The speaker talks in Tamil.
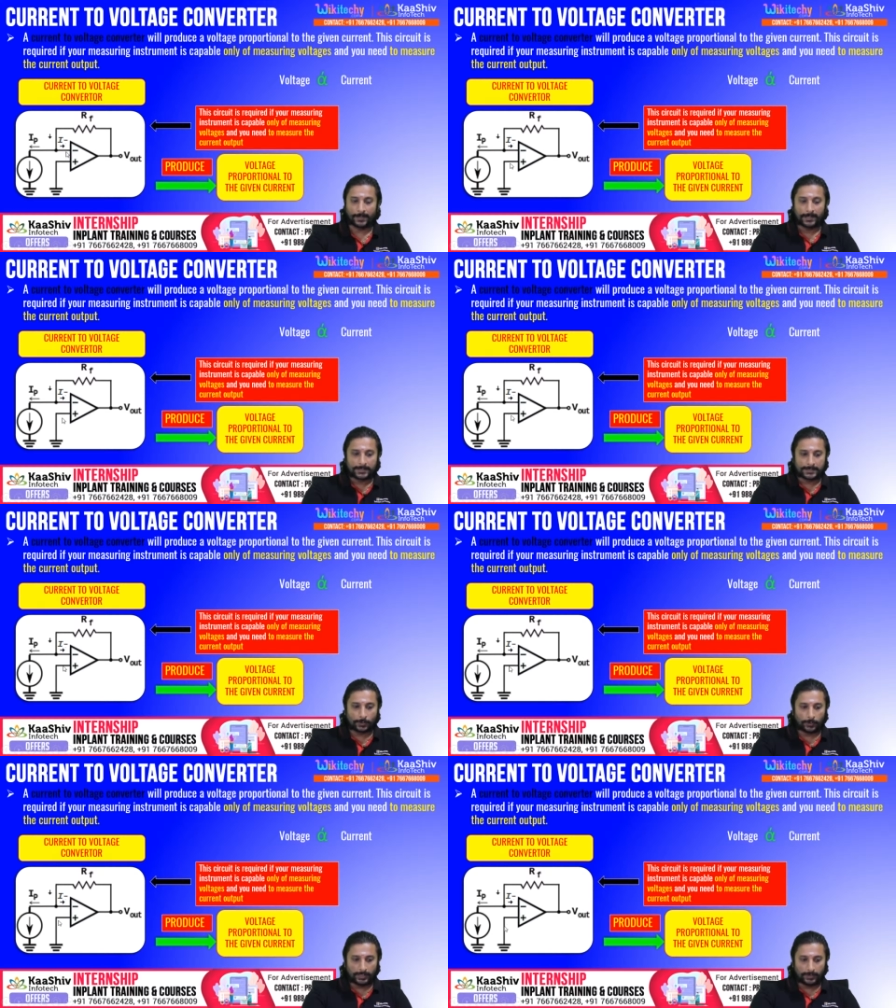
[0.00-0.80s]
ஸோ
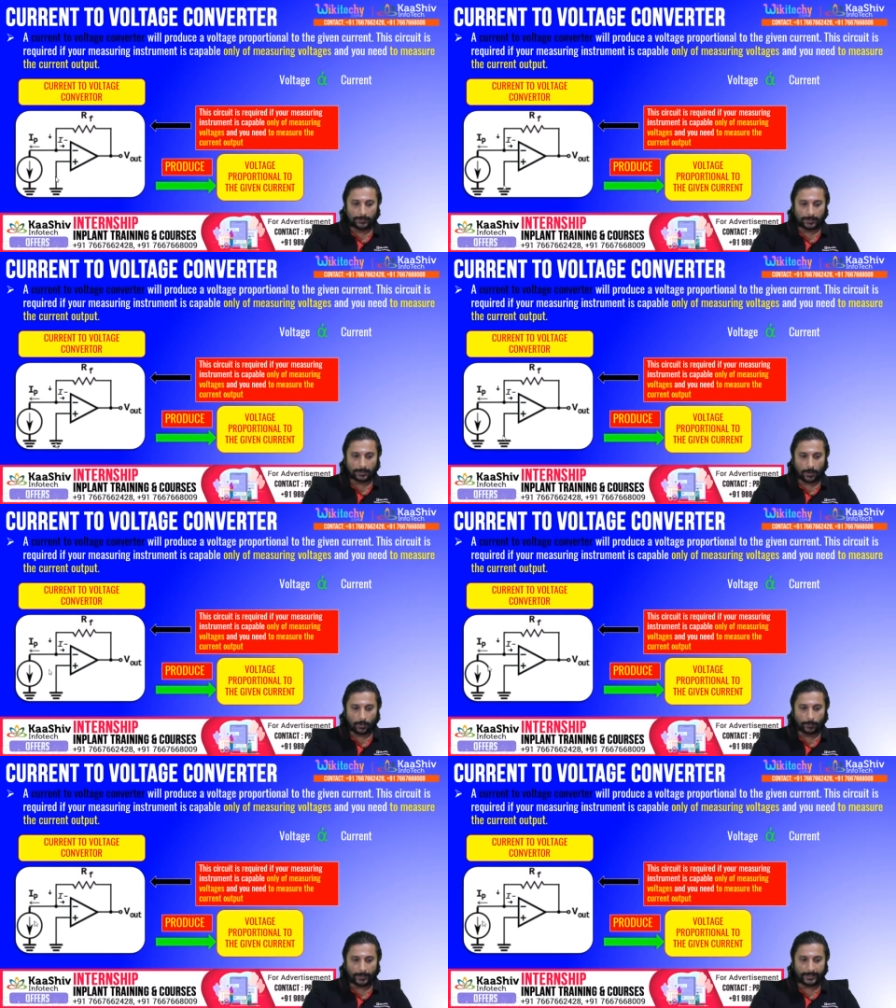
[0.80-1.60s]
இது வந்து கிரவுண்ட்
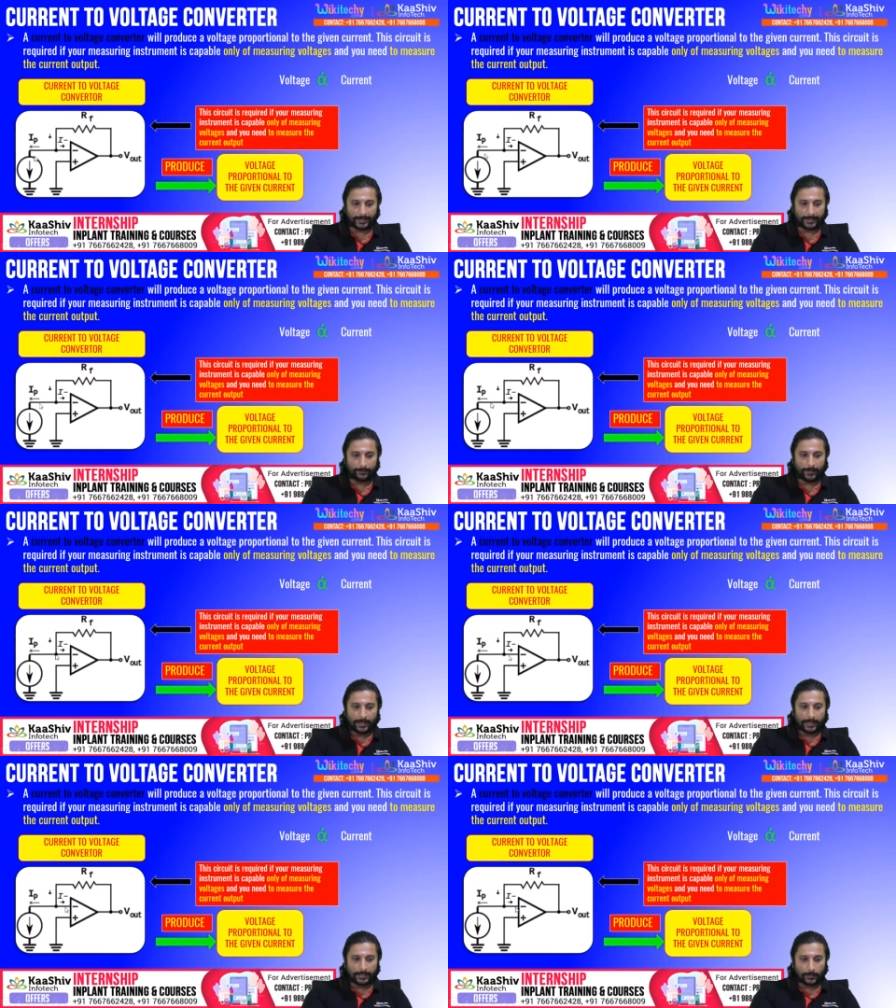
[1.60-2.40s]
பண்ணிட்டேன்
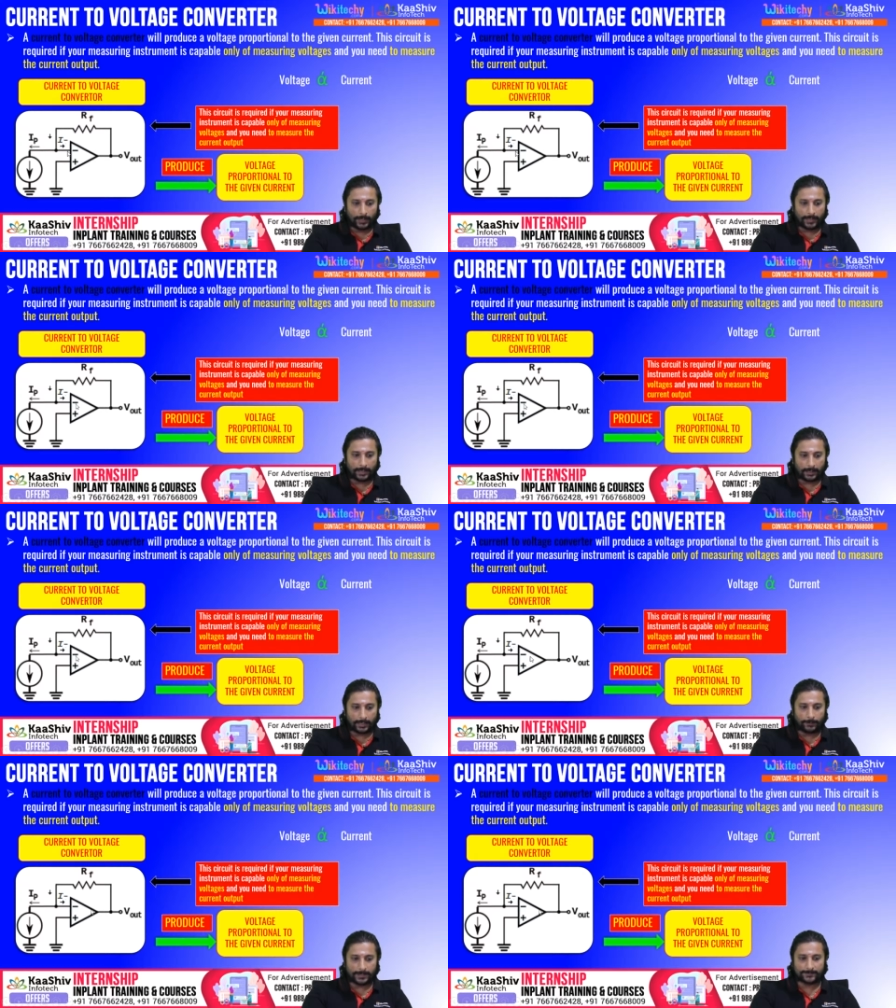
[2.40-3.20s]
இது வழியாக கரண்ட்
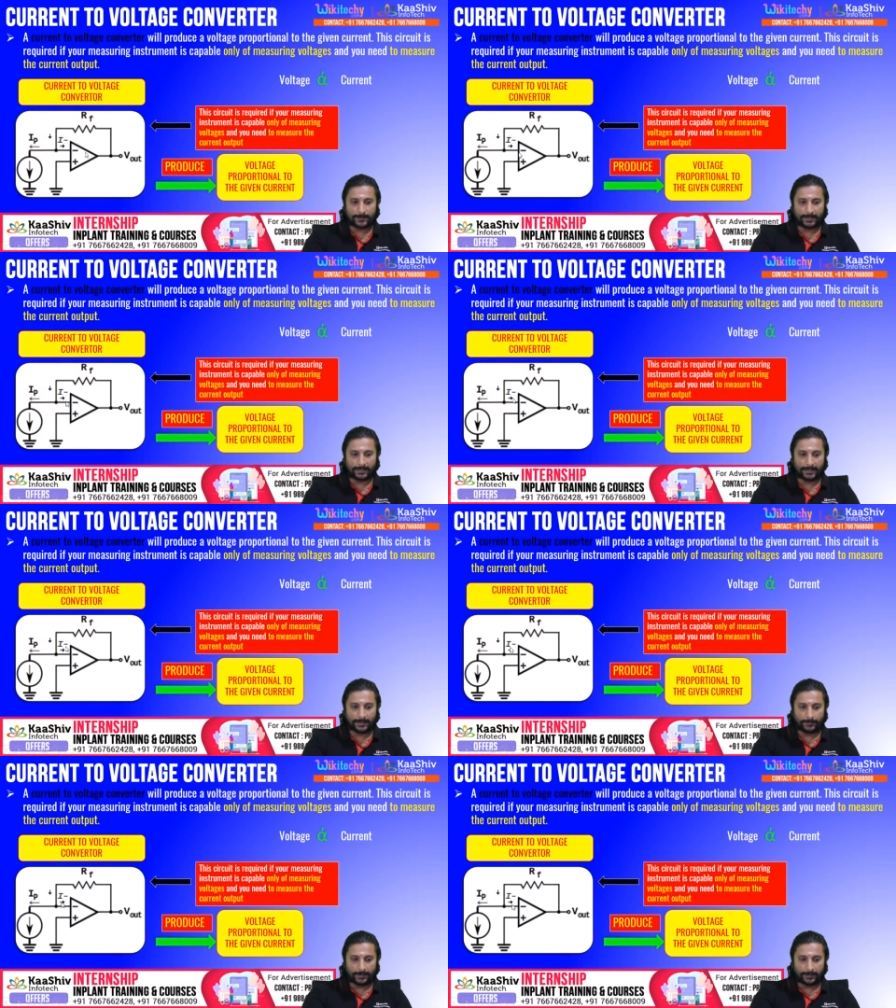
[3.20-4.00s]
பாஸ் பண்ணுறேங்க
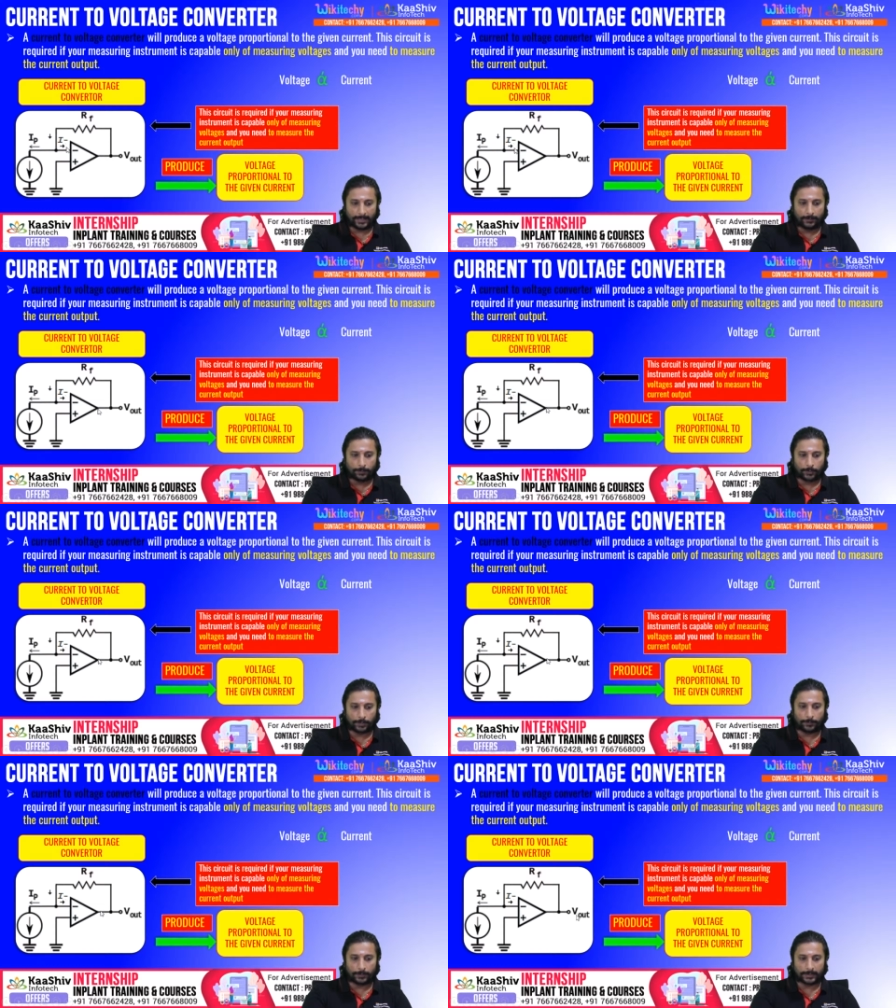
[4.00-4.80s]
இதுதான் இன்புட்டாக
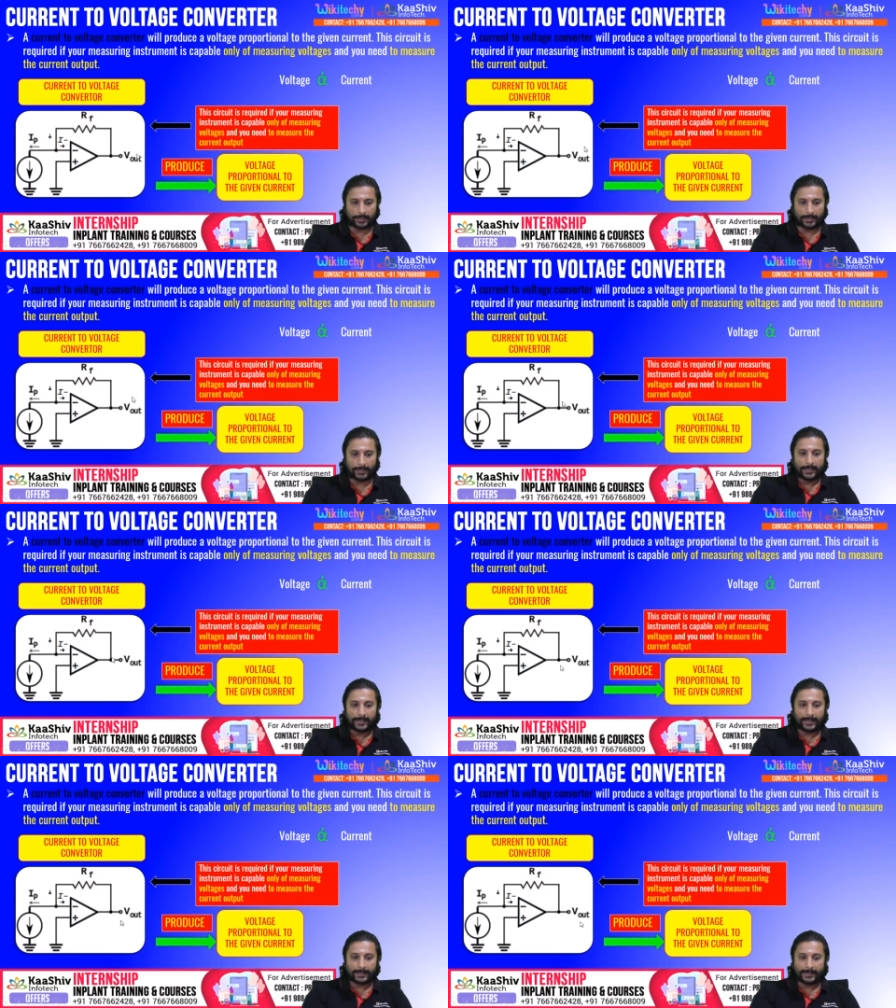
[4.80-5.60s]
போகுதுங்க
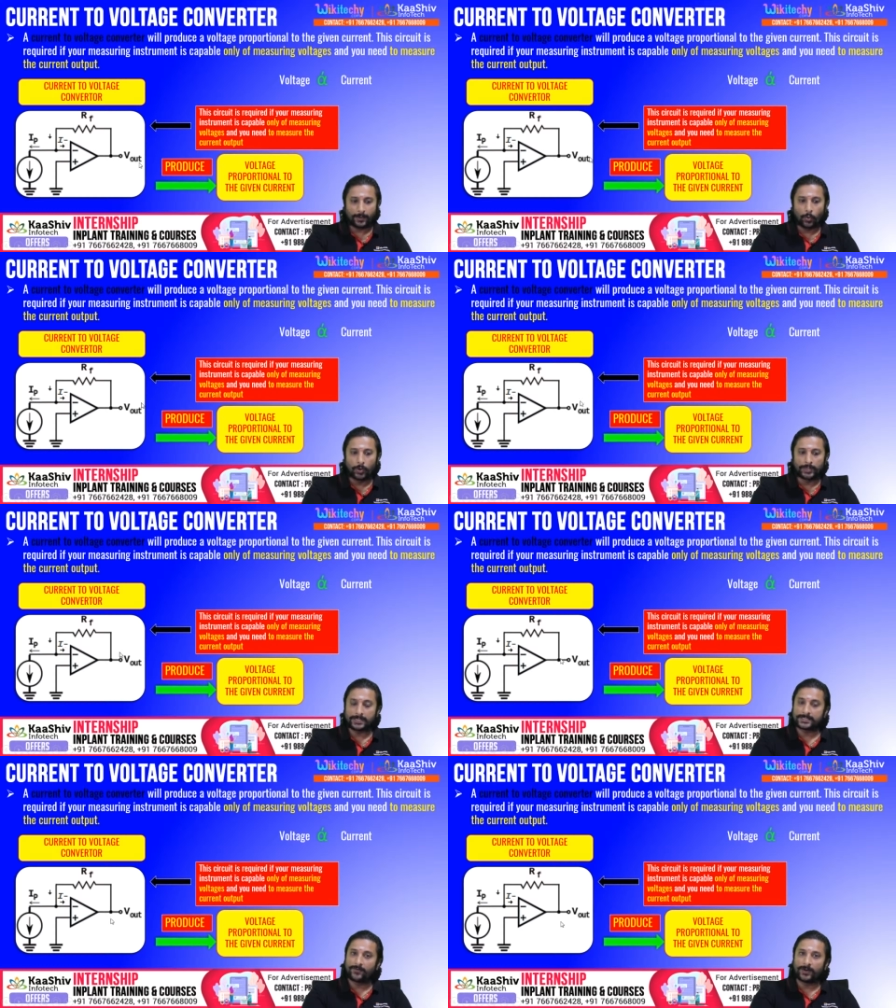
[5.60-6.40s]
எனக்கு இங்கே
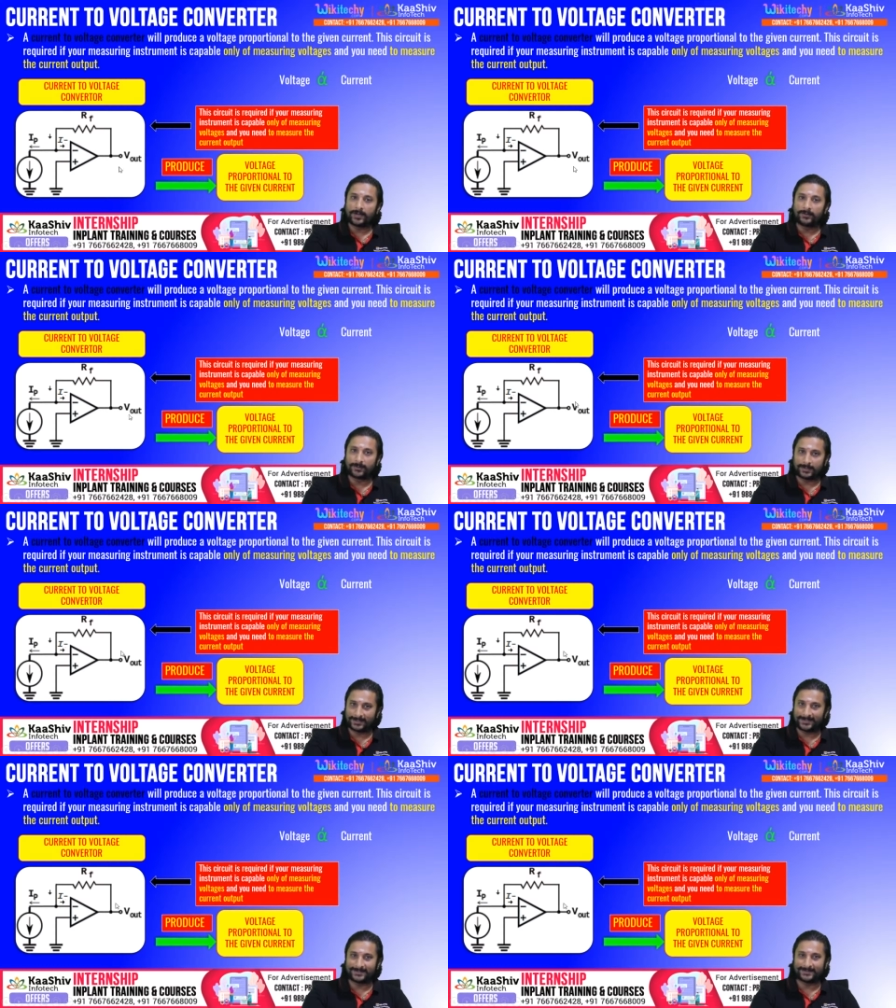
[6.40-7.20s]
வோல்டேஜாக வெளியில் வருது